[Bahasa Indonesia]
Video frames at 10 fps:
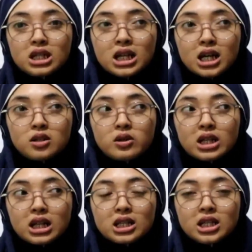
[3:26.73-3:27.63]
tindakan
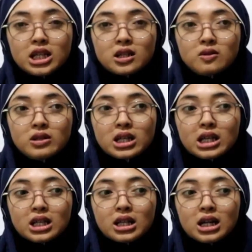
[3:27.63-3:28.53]
koretase itu
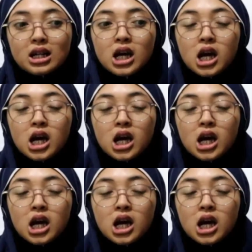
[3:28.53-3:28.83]
sekitar